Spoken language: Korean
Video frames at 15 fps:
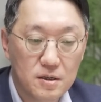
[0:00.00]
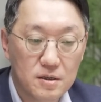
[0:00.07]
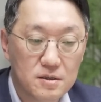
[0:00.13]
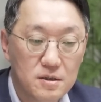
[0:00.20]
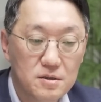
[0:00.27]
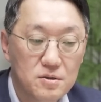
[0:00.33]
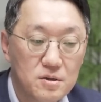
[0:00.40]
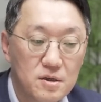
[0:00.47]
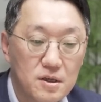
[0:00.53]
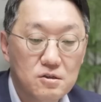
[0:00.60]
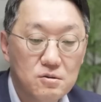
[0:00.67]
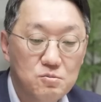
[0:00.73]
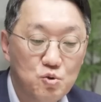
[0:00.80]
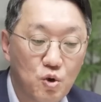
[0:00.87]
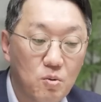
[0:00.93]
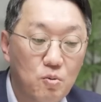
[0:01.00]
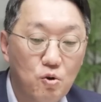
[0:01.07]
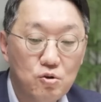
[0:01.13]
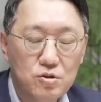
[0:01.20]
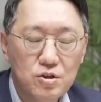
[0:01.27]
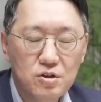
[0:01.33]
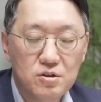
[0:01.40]
예, 그래서 지금
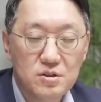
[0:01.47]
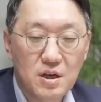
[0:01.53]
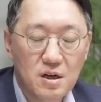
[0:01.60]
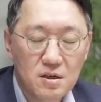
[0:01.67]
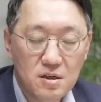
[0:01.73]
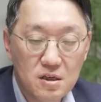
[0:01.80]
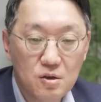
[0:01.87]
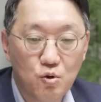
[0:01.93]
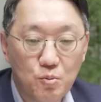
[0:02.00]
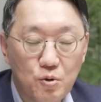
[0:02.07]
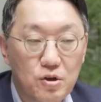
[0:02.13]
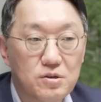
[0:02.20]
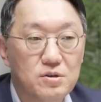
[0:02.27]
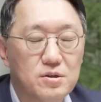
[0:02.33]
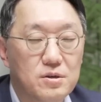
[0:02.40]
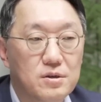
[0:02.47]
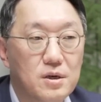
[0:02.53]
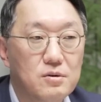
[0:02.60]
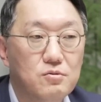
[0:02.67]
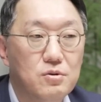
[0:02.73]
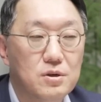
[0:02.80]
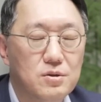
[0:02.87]
정보는요 상당히 공평해졌어요
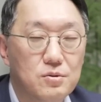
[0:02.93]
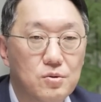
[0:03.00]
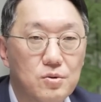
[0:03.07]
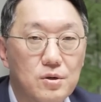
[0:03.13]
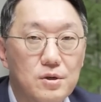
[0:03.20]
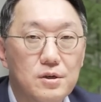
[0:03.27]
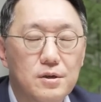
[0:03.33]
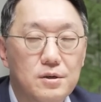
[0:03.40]
한국에서도.